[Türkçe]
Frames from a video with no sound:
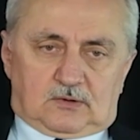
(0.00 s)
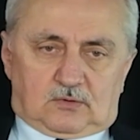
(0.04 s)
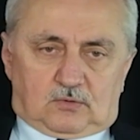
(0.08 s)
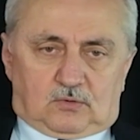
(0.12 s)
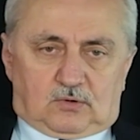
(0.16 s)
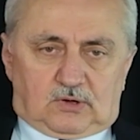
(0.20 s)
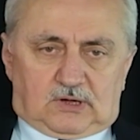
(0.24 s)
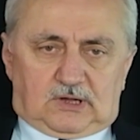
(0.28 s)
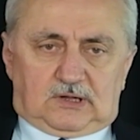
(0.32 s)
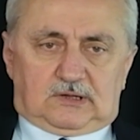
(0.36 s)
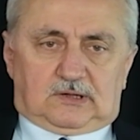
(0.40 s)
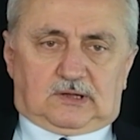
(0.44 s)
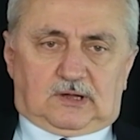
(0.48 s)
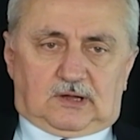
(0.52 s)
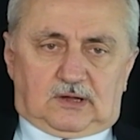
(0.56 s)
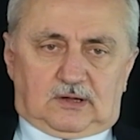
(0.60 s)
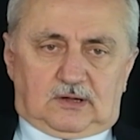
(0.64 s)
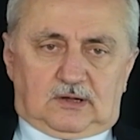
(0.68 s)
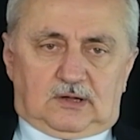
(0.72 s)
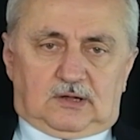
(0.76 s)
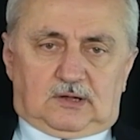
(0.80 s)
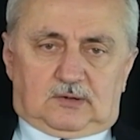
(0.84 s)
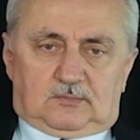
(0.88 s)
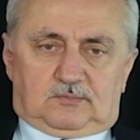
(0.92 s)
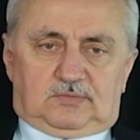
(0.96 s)
O halde
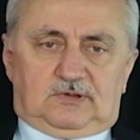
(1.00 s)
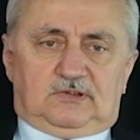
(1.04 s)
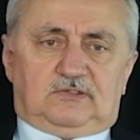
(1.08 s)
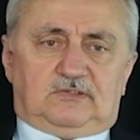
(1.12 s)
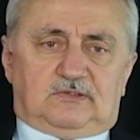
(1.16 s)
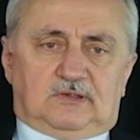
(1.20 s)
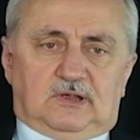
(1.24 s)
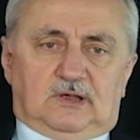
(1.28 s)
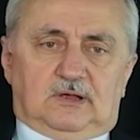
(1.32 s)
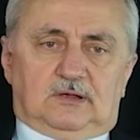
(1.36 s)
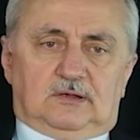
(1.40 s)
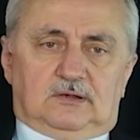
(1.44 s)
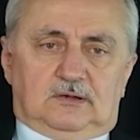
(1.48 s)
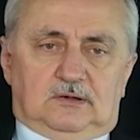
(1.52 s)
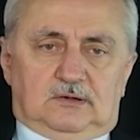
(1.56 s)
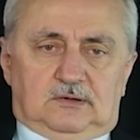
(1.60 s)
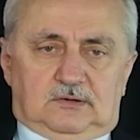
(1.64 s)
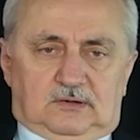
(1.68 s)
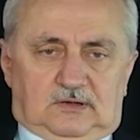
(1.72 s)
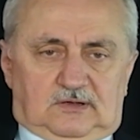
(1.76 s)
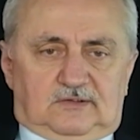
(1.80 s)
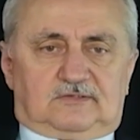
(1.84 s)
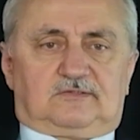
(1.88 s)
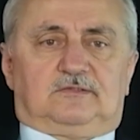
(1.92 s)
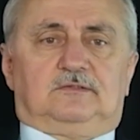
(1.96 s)
biz de
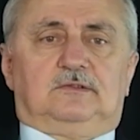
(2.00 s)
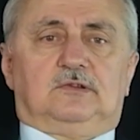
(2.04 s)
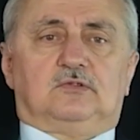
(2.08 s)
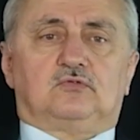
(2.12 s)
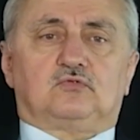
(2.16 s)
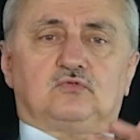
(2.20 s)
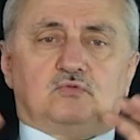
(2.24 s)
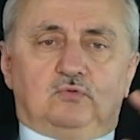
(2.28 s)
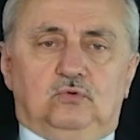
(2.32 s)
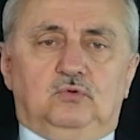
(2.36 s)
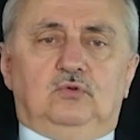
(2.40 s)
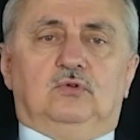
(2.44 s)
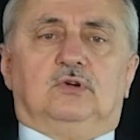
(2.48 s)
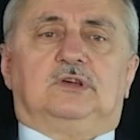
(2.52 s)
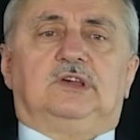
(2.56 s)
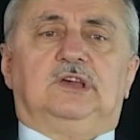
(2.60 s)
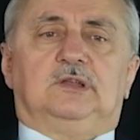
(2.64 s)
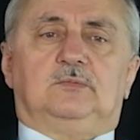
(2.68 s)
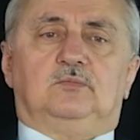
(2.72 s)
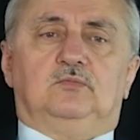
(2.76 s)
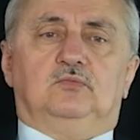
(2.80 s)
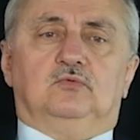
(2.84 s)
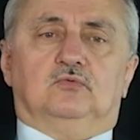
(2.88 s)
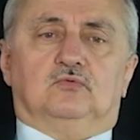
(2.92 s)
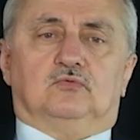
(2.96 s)
aslında suyu yok
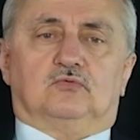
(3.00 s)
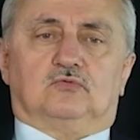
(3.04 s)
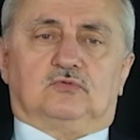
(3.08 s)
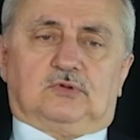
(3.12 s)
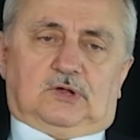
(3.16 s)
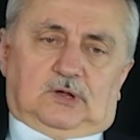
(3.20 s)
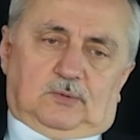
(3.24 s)
etmiyoruz.